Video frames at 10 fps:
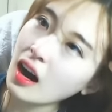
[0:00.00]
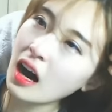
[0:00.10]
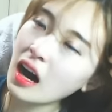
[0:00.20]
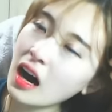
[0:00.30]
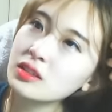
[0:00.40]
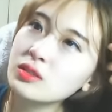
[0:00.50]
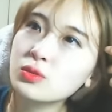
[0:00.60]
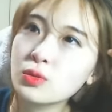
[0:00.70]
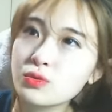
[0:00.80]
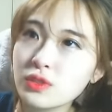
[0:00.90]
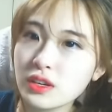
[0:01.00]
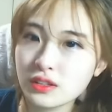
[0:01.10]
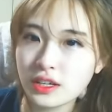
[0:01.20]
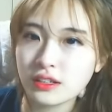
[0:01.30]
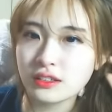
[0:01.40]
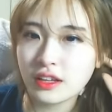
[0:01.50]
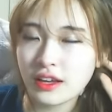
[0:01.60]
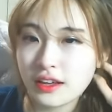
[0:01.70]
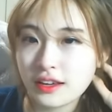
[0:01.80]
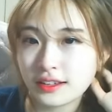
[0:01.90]
하는 도중에
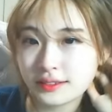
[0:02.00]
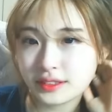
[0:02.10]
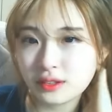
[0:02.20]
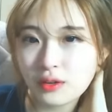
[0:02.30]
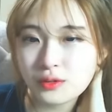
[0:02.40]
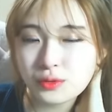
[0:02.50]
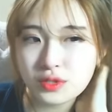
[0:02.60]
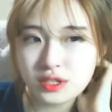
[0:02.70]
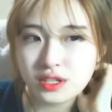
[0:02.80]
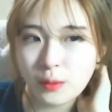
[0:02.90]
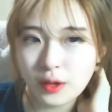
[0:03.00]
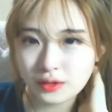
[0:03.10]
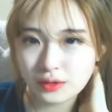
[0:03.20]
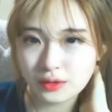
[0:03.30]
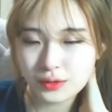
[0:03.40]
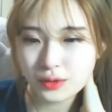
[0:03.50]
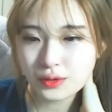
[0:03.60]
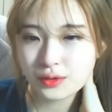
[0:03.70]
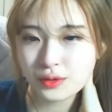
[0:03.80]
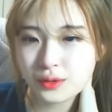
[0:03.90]
최근에 그런 소리 진짜 많이
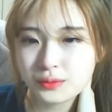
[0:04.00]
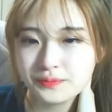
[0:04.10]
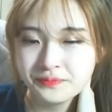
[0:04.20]
들었었거든요.